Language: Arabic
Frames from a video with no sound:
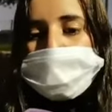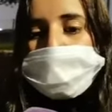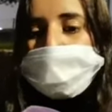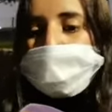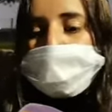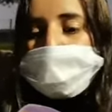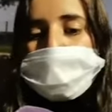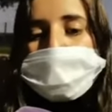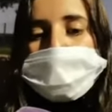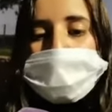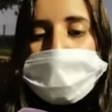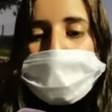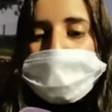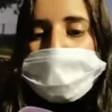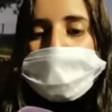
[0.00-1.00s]
ما نقدروش
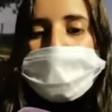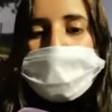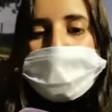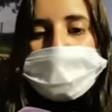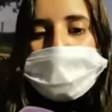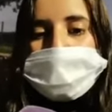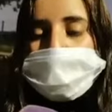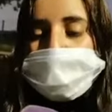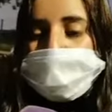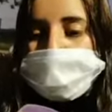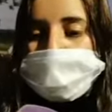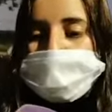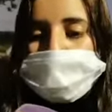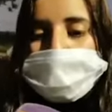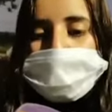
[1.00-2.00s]
نغامروا معاك
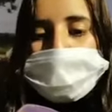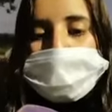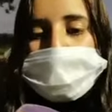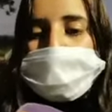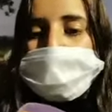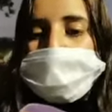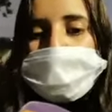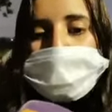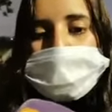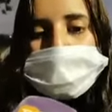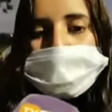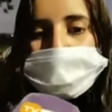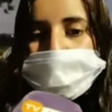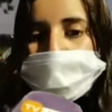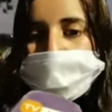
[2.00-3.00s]
باش اننا نكريو
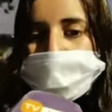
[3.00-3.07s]
لك